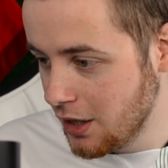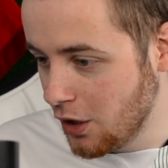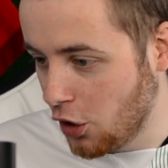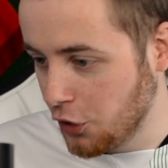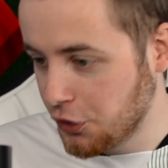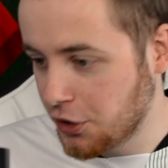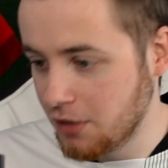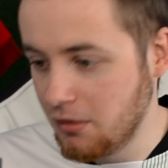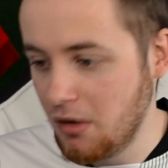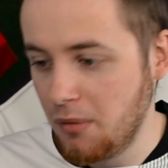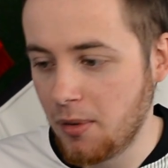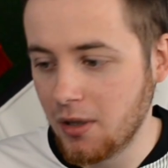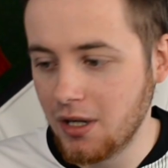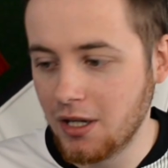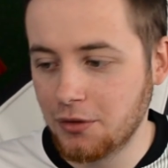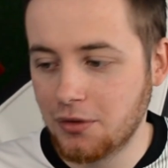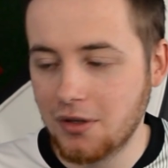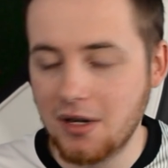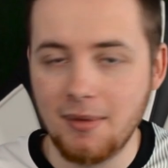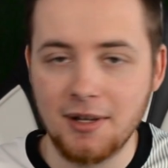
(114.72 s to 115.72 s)

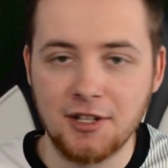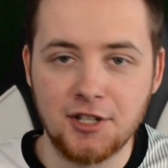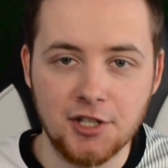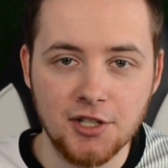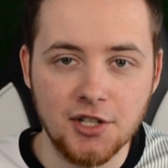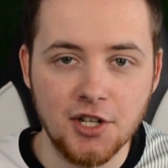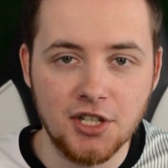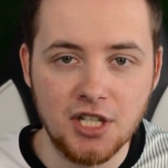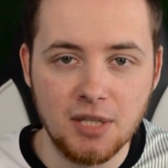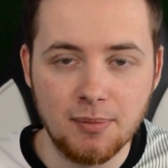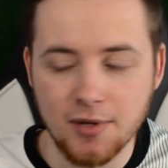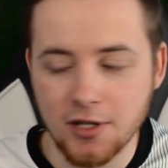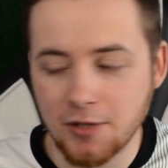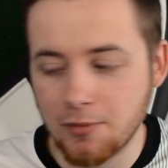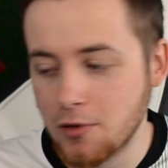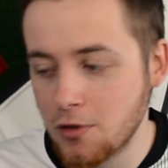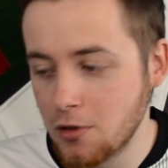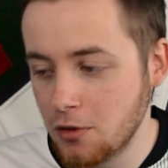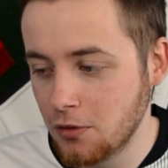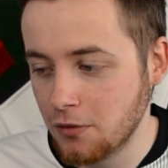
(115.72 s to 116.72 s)
Odromopole, które ma 35
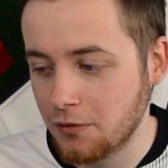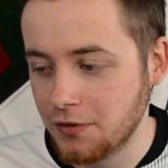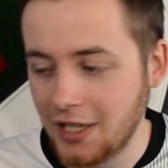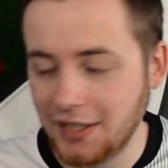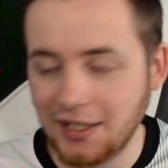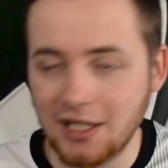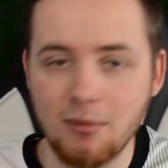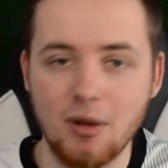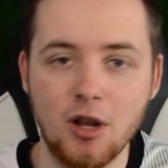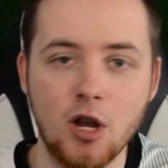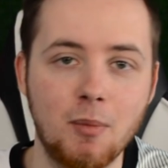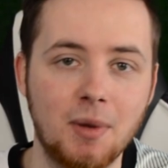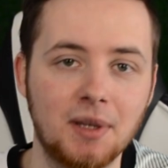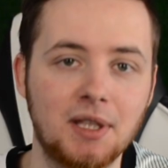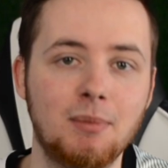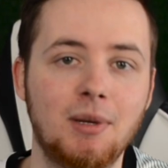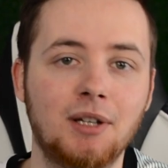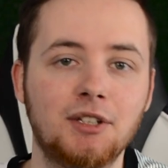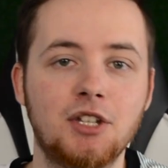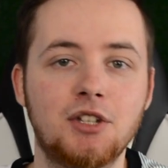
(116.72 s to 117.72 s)
punktów, nadal mają
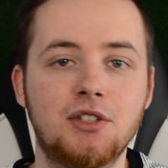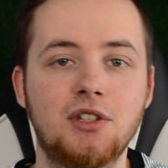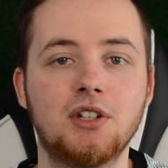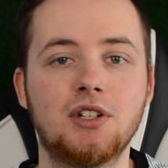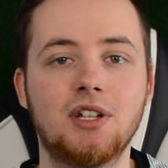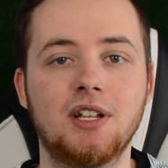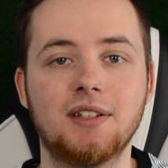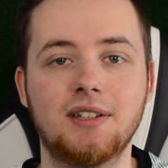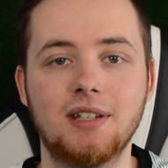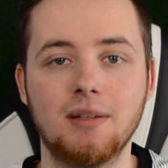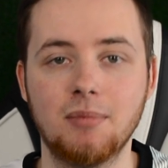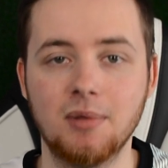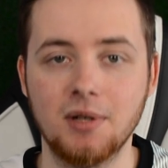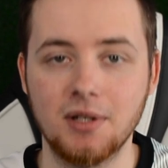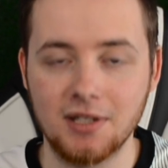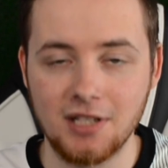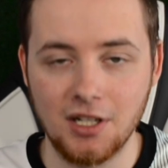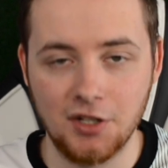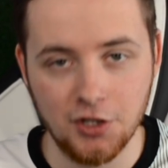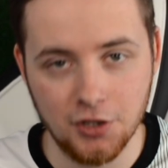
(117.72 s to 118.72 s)
matematyczne szanse,
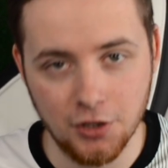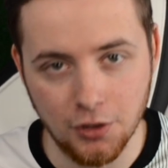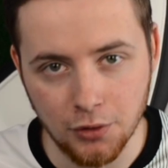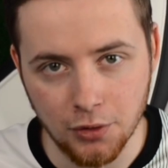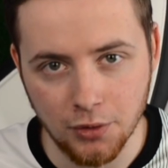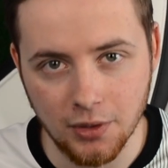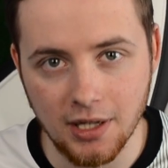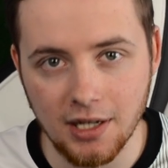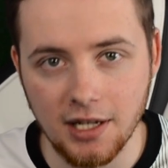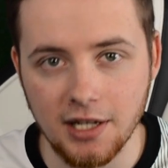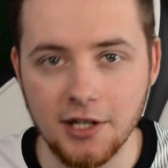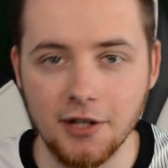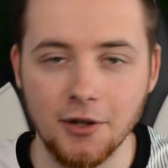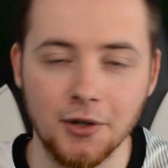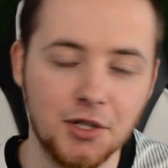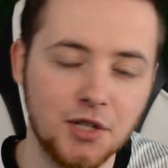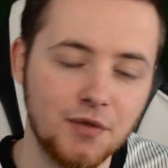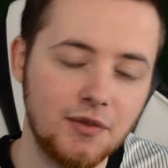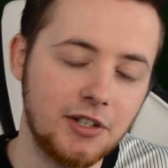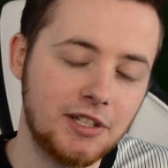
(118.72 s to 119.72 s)
by zlecieć do drugiej ligi.
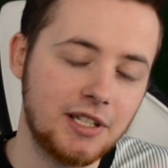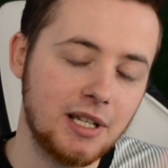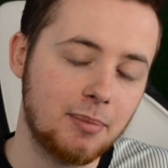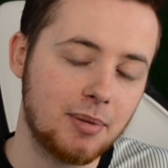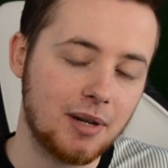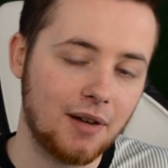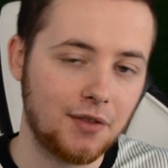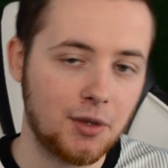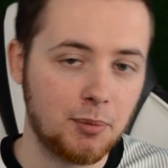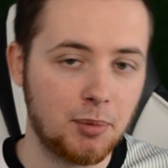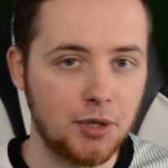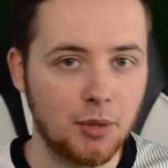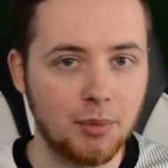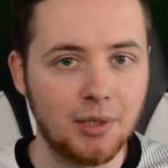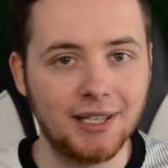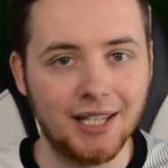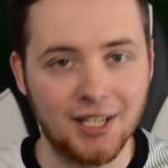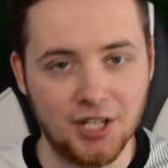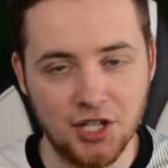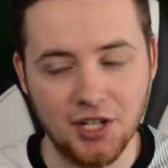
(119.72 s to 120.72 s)
Oczywiście
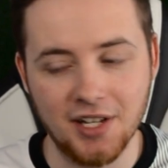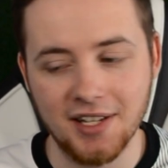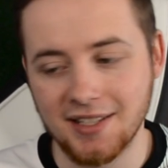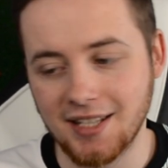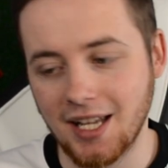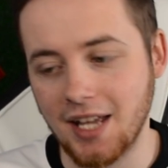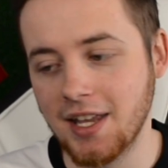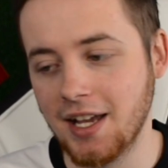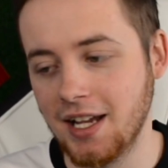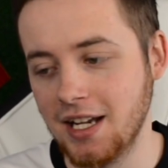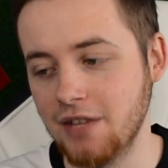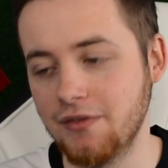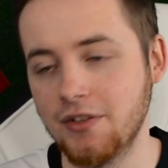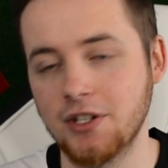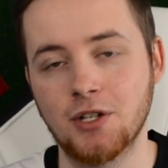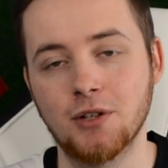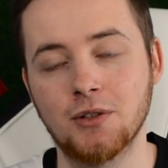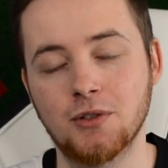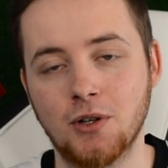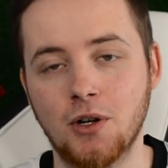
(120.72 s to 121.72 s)
prawdopodobnie tak się nie stanie, ale
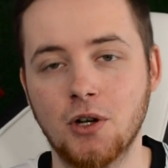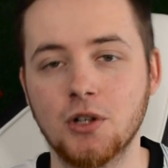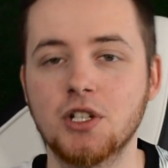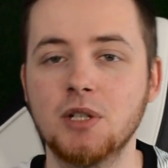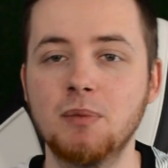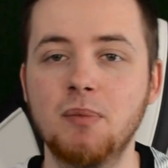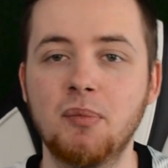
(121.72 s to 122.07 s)
wiecie o co chodzi.